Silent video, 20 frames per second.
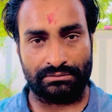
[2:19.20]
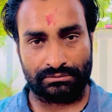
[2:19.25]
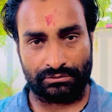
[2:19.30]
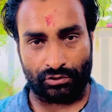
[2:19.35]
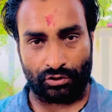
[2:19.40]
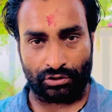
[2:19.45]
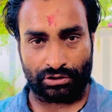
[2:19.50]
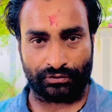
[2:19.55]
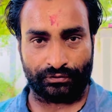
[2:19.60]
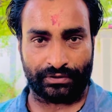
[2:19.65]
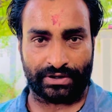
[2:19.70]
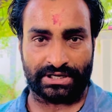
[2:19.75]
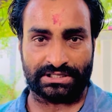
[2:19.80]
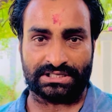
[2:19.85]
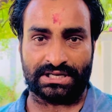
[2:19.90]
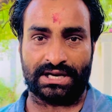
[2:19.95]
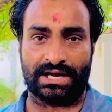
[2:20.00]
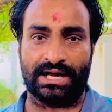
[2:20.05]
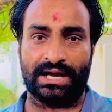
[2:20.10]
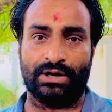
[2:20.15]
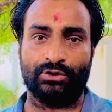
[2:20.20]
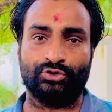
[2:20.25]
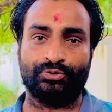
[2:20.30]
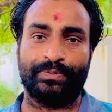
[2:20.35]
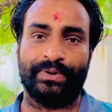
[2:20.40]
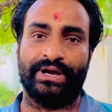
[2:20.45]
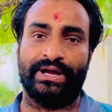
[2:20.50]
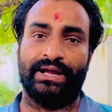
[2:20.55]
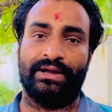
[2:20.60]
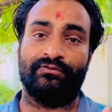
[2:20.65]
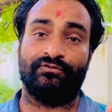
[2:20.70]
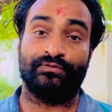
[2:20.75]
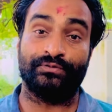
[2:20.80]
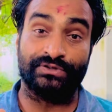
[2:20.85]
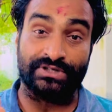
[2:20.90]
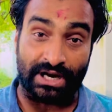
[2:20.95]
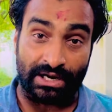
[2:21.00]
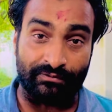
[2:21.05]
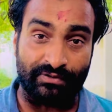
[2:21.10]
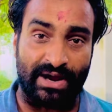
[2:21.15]
नोटिफिकेशन आया उस
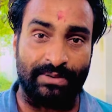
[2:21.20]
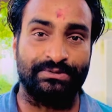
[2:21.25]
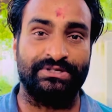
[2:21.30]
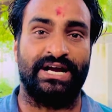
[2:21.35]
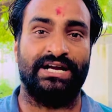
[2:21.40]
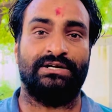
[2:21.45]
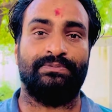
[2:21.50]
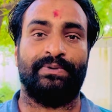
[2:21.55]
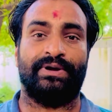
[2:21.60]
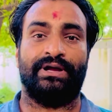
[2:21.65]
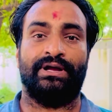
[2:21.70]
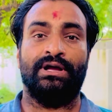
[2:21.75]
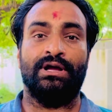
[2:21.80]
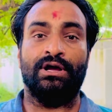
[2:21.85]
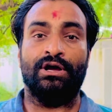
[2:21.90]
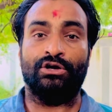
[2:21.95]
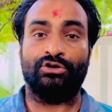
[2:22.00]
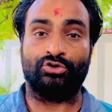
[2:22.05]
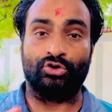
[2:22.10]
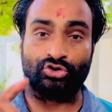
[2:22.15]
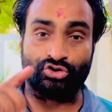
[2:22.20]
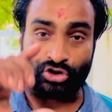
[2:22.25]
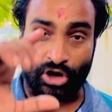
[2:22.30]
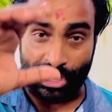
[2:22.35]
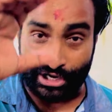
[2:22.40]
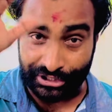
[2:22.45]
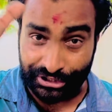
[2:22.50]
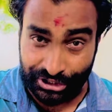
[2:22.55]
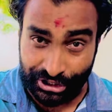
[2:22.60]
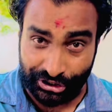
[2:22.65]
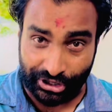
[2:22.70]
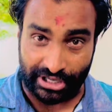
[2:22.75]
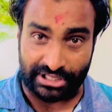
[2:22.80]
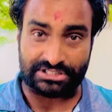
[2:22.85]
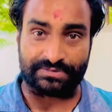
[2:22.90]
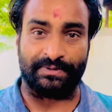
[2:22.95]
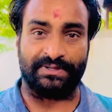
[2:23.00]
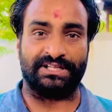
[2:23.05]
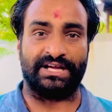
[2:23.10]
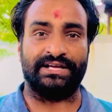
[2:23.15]
पर वेबसाइट पे तो सारी डिटेल्स
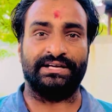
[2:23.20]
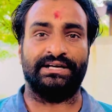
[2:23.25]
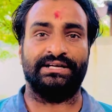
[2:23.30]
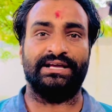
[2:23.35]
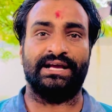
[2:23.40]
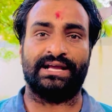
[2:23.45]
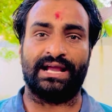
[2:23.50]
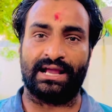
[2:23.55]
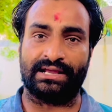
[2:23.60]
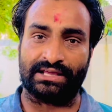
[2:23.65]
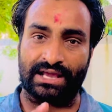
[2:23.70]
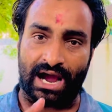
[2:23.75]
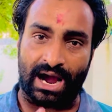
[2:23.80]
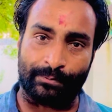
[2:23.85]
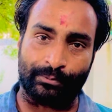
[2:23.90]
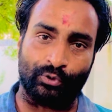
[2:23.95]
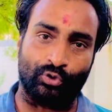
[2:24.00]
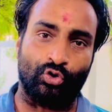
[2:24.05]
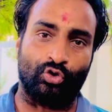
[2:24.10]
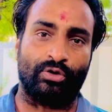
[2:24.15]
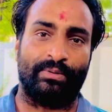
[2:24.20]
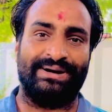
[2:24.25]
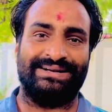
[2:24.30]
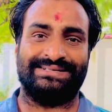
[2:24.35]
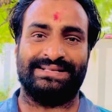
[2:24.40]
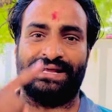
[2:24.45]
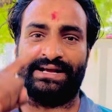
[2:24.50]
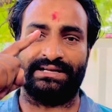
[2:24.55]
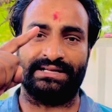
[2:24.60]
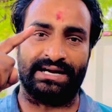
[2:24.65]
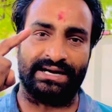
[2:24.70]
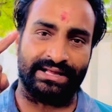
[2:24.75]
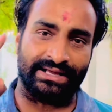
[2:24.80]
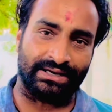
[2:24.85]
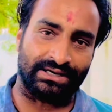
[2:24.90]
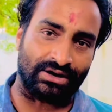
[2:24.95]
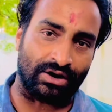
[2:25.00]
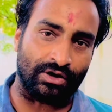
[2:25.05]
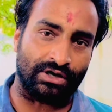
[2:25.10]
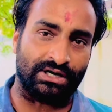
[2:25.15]
बताई गई है कि क्या आपको डॉक्यूमेंट्स लेके जाने हैं
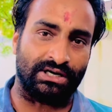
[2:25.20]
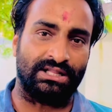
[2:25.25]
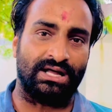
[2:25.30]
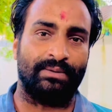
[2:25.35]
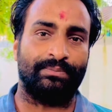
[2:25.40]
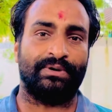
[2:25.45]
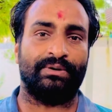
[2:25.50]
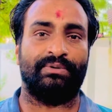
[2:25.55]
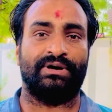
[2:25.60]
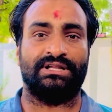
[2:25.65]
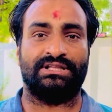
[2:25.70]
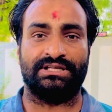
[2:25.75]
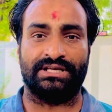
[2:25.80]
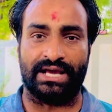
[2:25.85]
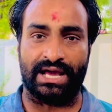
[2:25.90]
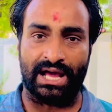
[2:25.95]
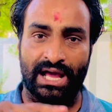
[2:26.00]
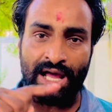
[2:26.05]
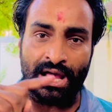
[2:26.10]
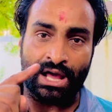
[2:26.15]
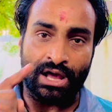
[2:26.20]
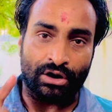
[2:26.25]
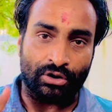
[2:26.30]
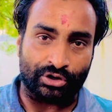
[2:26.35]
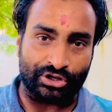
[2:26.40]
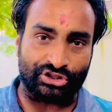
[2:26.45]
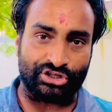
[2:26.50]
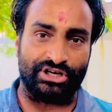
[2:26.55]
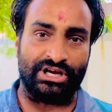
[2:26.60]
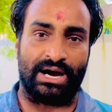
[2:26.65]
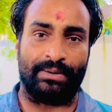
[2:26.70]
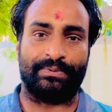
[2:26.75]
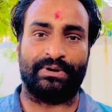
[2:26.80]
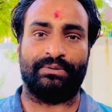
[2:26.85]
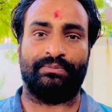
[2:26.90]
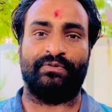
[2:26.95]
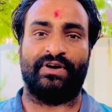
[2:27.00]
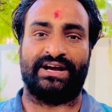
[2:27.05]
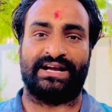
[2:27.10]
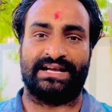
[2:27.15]
कद आपकी भर्ती है कितनी आपकी
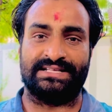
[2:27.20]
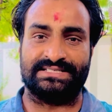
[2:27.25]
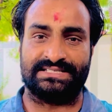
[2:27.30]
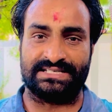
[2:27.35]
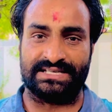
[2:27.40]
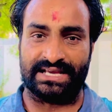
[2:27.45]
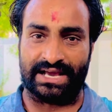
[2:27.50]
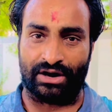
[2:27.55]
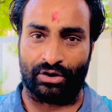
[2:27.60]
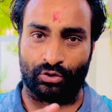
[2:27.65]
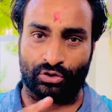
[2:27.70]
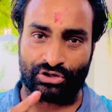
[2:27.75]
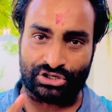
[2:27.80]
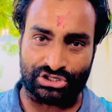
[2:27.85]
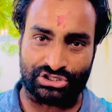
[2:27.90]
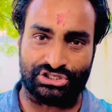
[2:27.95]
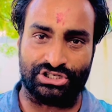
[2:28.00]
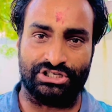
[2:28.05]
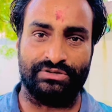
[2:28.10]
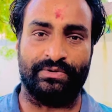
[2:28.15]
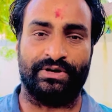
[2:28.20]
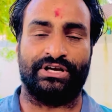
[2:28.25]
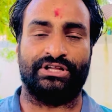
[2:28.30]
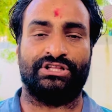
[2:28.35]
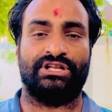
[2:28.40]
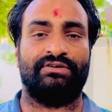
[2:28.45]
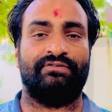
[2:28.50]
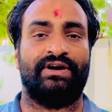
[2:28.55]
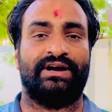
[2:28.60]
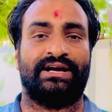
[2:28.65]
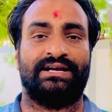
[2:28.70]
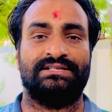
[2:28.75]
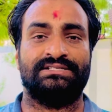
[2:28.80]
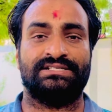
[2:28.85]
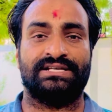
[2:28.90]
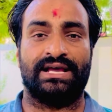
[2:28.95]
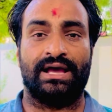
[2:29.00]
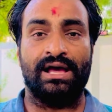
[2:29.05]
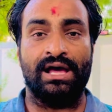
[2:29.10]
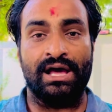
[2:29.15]
वैकेंसी है और किस चीज़ में कितनी
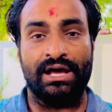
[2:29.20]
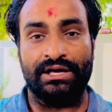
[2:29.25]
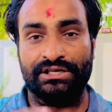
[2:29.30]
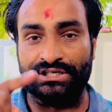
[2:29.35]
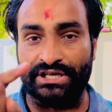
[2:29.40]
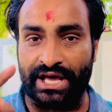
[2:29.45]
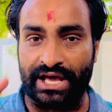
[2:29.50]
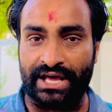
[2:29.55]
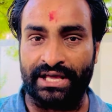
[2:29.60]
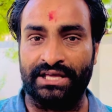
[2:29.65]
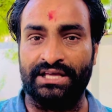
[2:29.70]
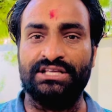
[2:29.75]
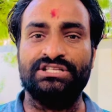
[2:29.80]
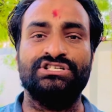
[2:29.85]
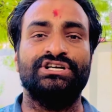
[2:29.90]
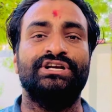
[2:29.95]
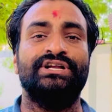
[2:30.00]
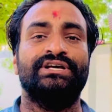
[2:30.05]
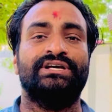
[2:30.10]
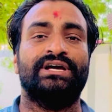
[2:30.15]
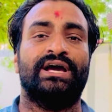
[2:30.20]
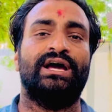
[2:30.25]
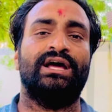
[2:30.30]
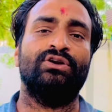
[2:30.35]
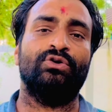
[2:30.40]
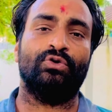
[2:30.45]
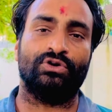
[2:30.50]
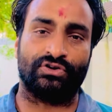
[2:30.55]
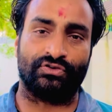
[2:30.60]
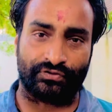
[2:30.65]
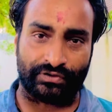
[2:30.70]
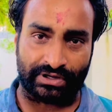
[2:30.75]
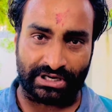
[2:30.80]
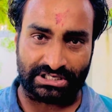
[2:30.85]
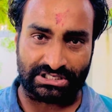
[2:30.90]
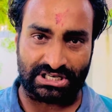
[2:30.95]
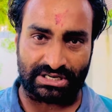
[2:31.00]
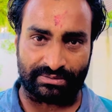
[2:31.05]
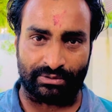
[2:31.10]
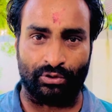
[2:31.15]
वैकेंसी है ये ही जी के
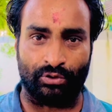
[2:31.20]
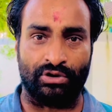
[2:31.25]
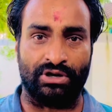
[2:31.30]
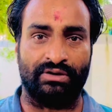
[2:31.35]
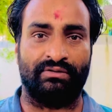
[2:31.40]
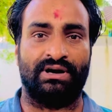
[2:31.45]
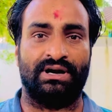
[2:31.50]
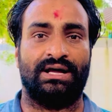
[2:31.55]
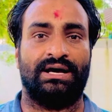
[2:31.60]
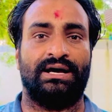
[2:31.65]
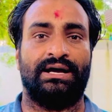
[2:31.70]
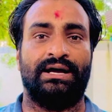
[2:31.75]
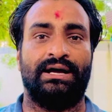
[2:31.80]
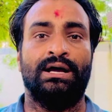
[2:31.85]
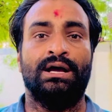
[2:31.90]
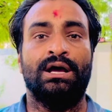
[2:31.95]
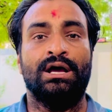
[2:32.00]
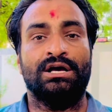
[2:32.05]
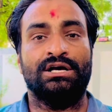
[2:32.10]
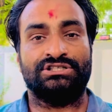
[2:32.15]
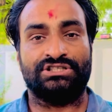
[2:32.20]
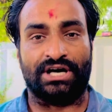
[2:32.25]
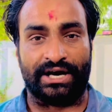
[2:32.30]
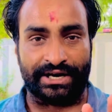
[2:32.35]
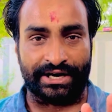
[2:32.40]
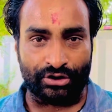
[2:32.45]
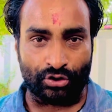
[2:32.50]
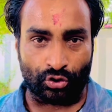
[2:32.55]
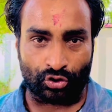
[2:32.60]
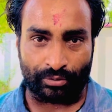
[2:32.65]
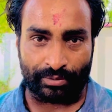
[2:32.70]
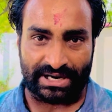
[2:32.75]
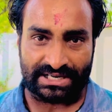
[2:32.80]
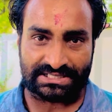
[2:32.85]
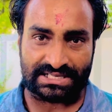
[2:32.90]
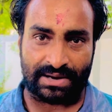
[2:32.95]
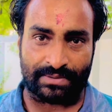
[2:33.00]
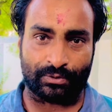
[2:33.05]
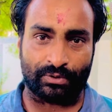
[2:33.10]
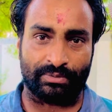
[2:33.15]
नोटिफिकेशन में होने वाला है सारे
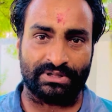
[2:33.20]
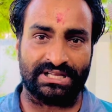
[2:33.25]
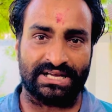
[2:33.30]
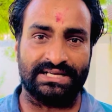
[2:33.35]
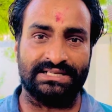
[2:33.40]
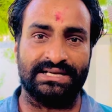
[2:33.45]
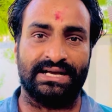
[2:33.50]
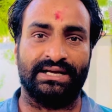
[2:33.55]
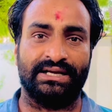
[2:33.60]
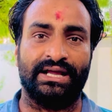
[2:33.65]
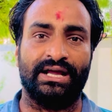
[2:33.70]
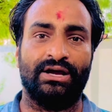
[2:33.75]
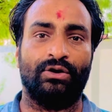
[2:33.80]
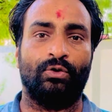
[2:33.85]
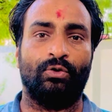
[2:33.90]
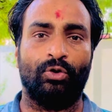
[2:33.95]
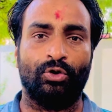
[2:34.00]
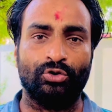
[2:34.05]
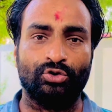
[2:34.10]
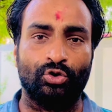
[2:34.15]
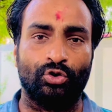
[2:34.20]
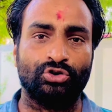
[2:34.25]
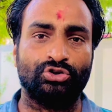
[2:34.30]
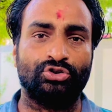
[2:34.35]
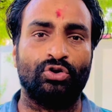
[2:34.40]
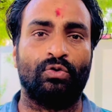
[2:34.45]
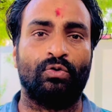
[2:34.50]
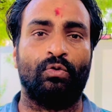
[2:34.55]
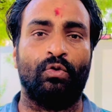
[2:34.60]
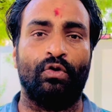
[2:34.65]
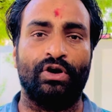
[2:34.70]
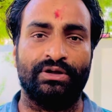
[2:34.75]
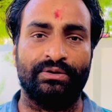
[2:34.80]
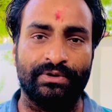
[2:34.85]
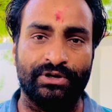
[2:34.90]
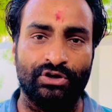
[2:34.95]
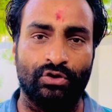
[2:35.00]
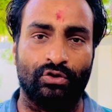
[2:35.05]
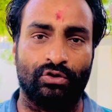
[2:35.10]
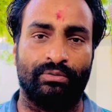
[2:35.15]
डॉक्यूमेंट्स आपको बताए जाएंगे और दोस्तों कोई
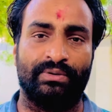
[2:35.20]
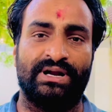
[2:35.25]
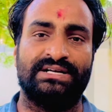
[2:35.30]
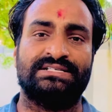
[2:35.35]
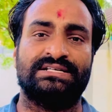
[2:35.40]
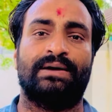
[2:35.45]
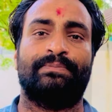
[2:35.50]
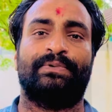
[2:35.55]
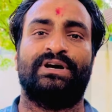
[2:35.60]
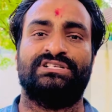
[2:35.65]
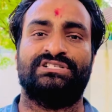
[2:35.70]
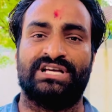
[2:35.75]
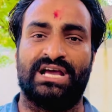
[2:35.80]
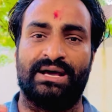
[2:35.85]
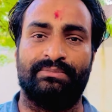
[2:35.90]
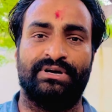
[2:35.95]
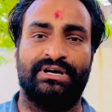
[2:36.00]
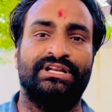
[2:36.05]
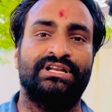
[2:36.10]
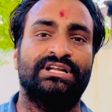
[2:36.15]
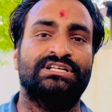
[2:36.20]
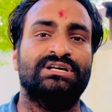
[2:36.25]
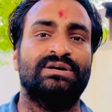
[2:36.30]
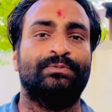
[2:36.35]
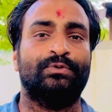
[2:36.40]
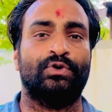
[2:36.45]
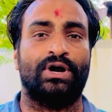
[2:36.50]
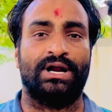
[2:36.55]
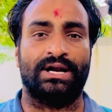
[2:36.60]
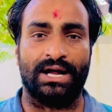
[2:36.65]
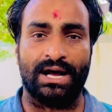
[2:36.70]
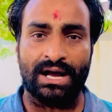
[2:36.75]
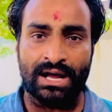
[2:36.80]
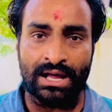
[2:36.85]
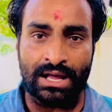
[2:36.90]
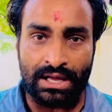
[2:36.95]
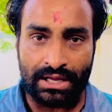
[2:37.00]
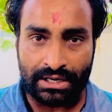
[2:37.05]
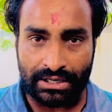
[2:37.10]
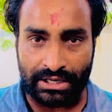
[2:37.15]
भी डॉक्यूमेंट्स आपका छः महीने से पुराना
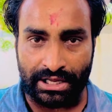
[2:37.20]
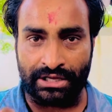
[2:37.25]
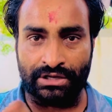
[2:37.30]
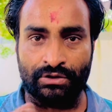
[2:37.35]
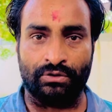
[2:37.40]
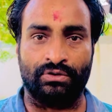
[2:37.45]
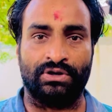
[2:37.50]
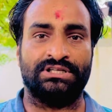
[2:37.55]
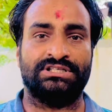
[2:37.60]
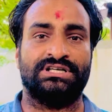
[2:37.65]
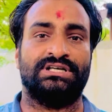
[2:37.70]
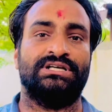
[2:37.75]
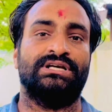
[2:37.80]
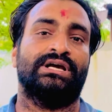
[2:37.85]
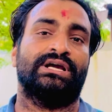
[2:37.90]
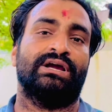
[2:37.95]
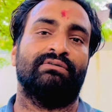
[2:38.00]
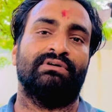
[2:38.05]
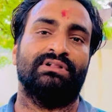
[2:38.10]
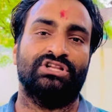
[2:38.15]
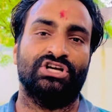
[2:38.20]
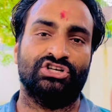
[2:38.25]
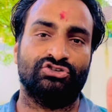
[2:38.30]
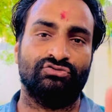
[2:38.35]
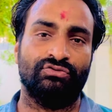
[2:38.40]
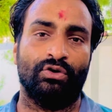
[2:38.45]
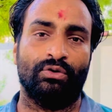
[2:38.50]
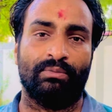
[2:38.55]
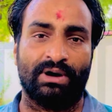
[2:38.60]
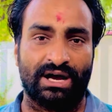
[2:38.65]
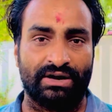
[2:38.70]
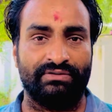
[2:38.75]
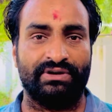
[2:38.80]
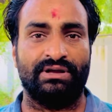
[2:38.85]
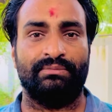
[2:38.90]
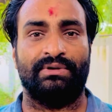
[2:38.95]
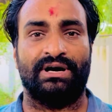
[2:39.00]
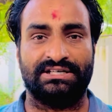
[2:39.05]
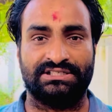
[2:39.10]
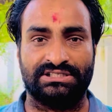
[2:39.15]
नहीं होना चाहिए केवल दसवीं और बारहवीं की
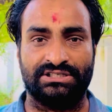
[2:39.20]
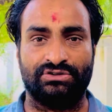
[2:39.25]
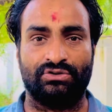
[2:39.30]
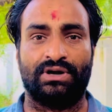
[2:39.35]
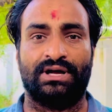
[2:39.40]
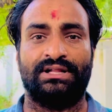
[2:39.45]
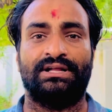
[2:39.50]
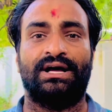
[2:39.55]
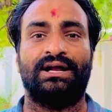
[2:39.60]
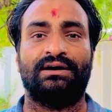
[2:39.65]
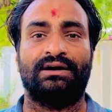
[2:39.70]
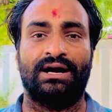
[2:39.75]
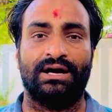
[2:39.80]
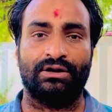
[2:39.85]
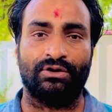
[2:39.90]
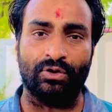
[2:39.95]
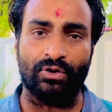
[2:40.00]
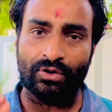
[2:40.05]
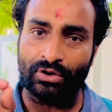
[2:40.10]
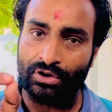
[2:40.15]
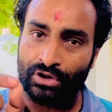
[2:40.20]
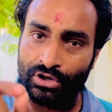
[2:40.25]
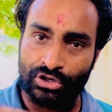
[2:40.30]
मार्कशीट और आधार कार्ड को